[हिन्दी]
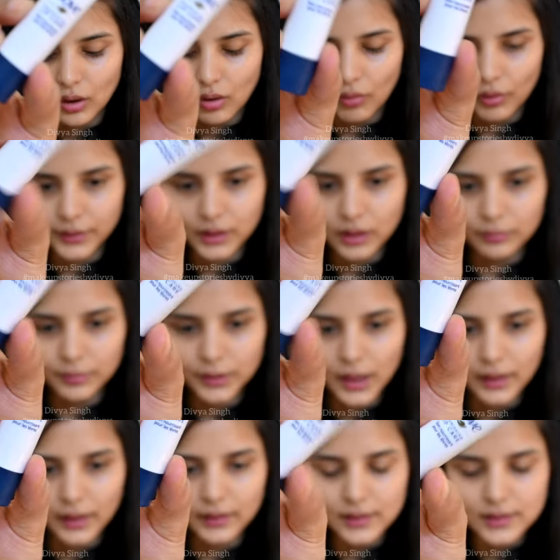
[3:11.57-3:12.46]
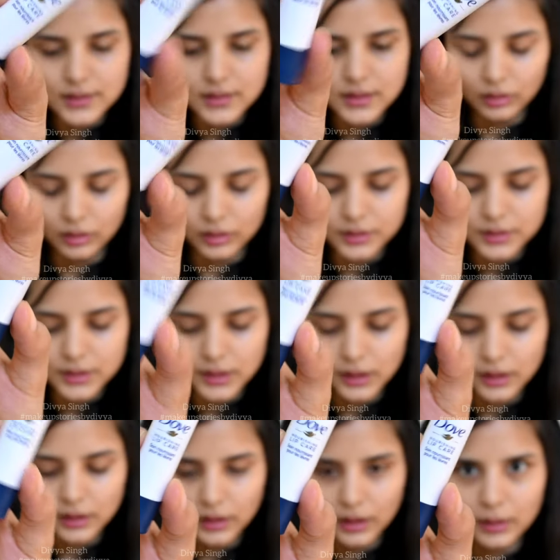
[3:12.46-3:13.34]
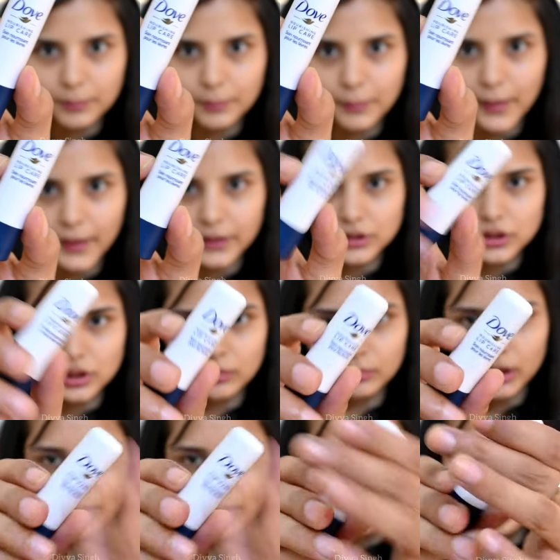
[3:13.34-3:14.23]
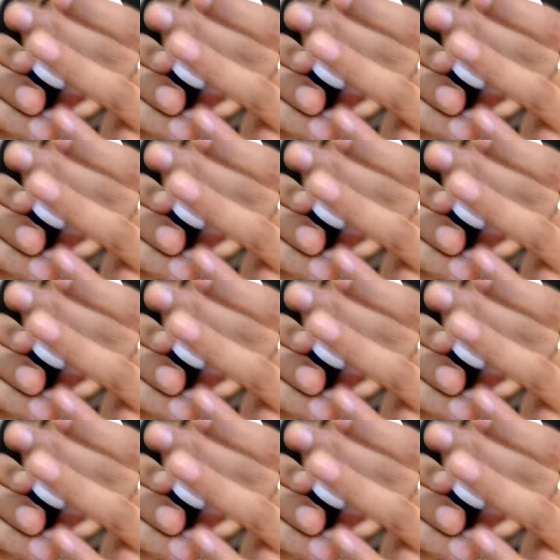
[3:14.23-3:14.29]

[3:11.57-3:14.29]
और ये भी आएगा स्टिक के ही पैकेजिंग में